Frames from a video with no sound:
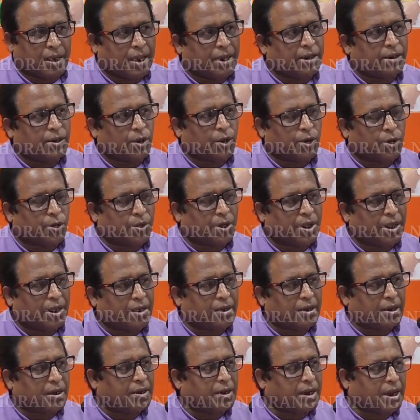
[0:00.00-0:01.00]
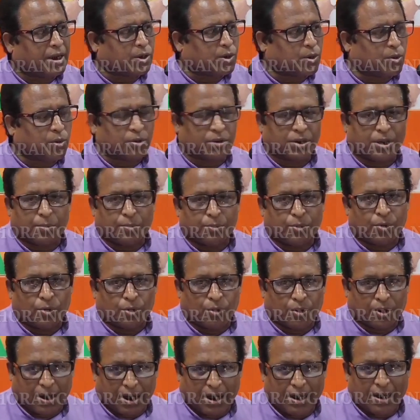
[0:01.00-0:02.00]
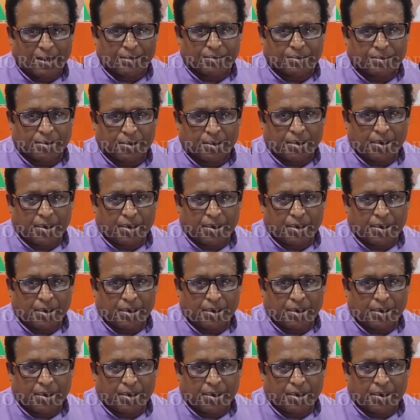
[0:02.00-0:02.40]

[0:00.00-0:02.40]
এই ধরনের নাশকতামূলক কাজ